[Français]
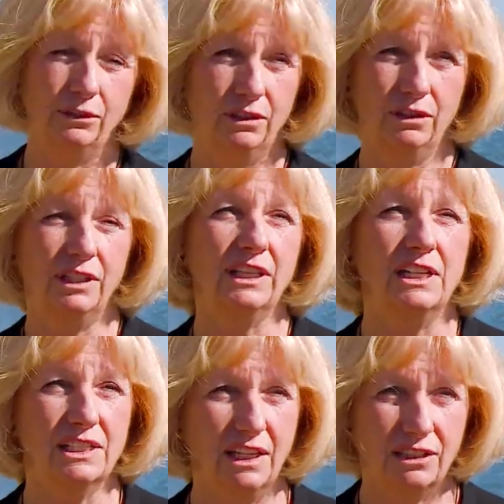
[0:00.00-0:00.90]
de
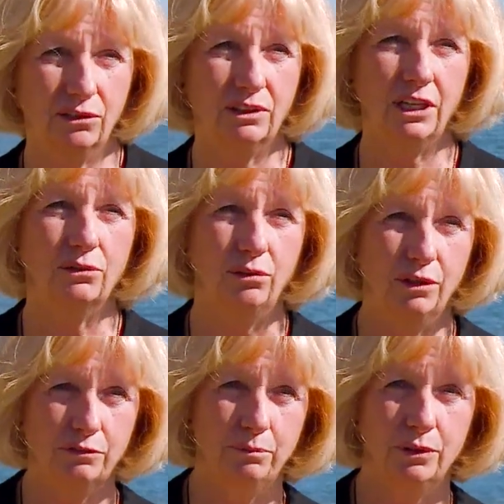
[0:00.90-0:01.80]
relocalisation de la
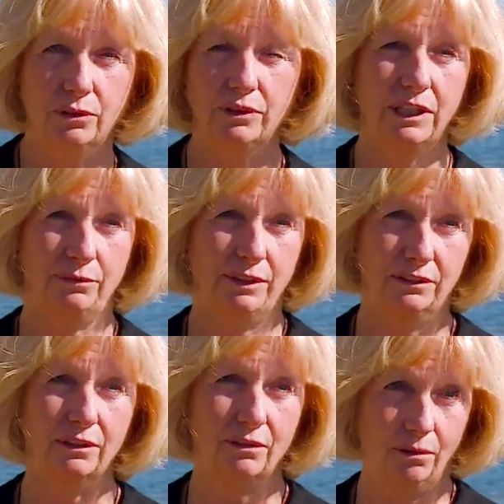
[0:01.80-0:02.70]
couleuvre brune
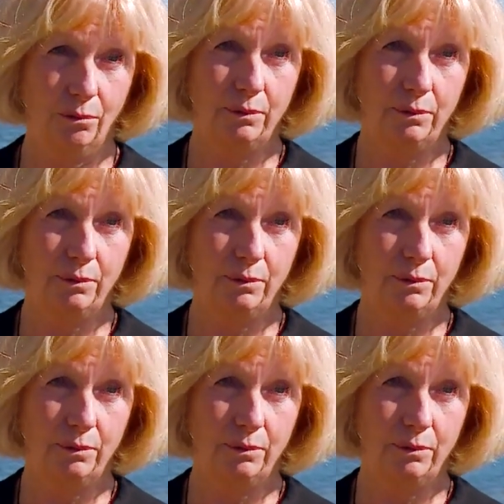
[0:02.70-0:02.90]
avant de